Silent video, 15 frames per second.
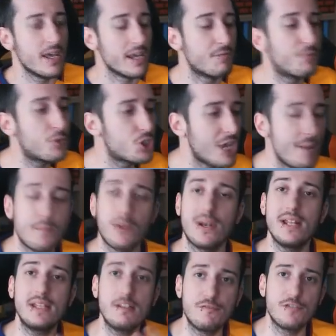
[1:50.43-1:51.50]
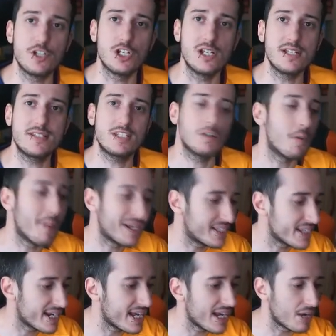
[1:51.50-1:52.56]
Il Food Champion è difficilissimo, ma
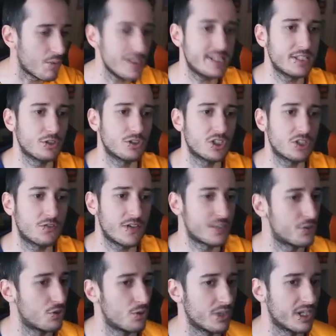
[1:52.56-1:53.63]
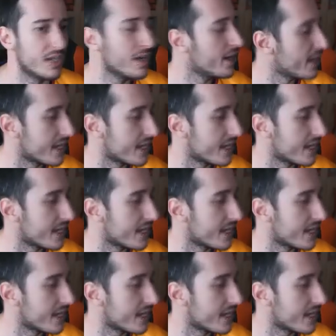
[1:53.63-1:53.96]
ti regala queste soddisfazioni.